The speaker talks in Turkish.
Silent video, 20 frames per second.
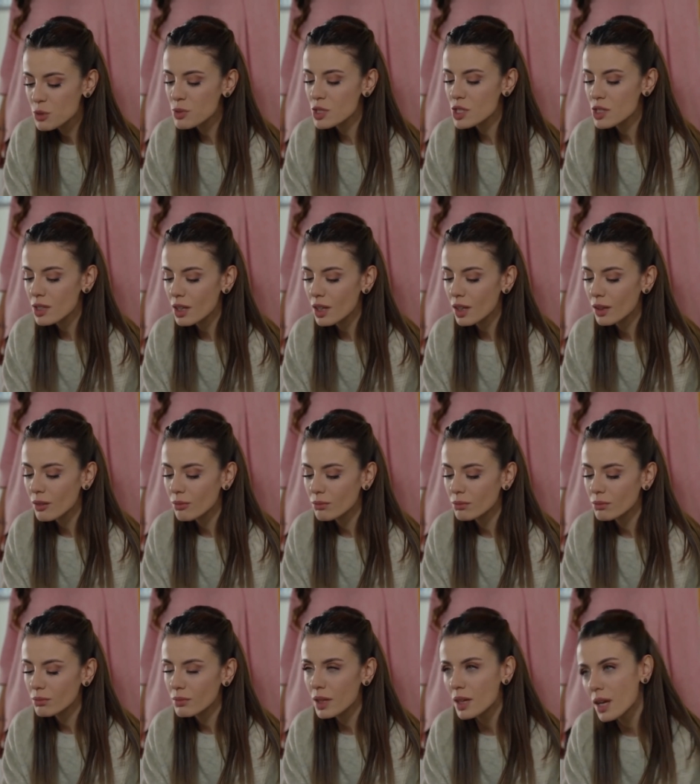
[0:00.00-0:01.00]

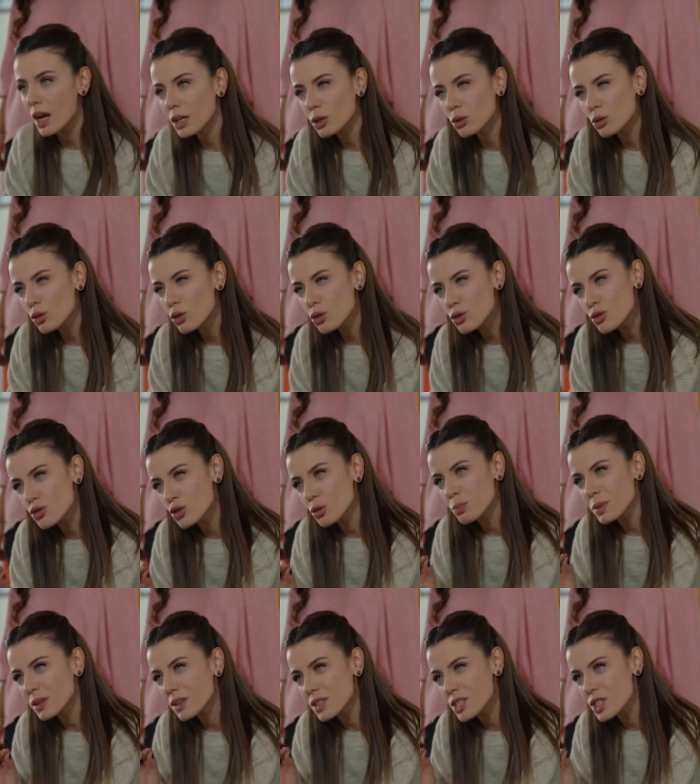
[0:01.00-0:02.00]
Geçmişte eğer
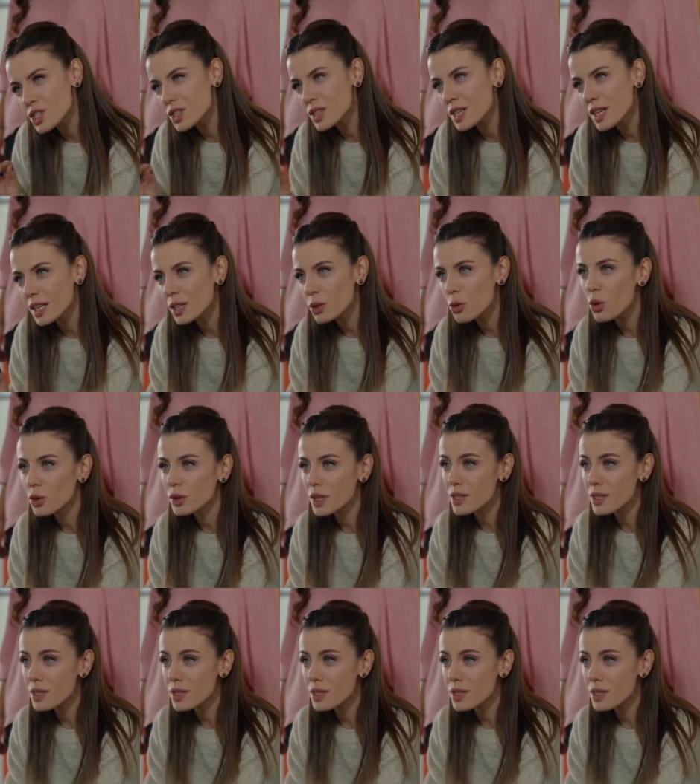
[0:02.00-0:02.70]
küçücük bir taşın yerine